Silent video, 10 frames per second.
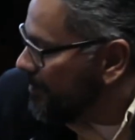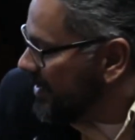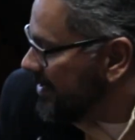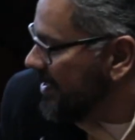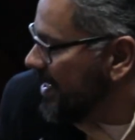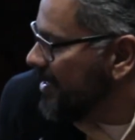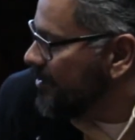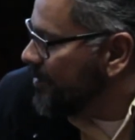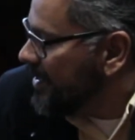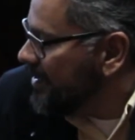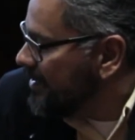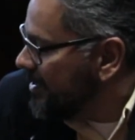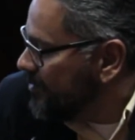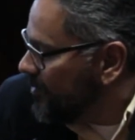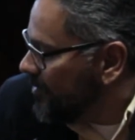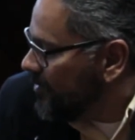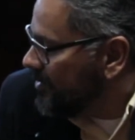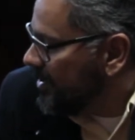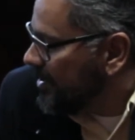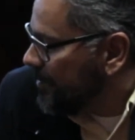más allá del romanticismo o lo
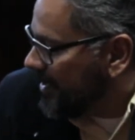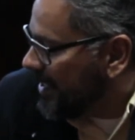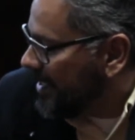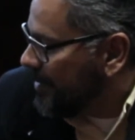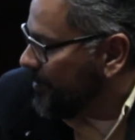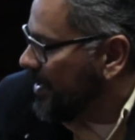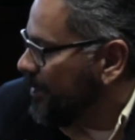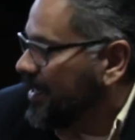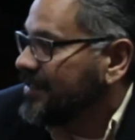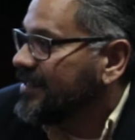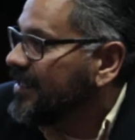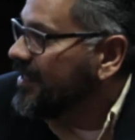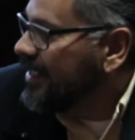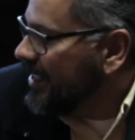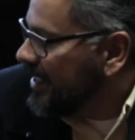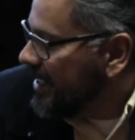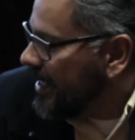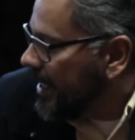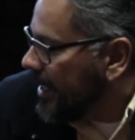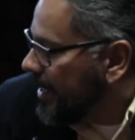sentimental que pueda parecer.
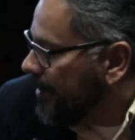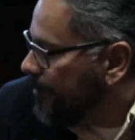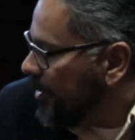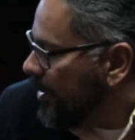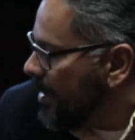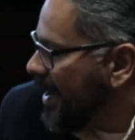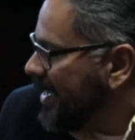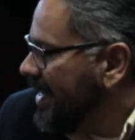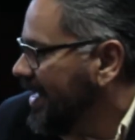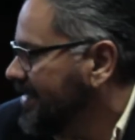Eh, pero la máquina de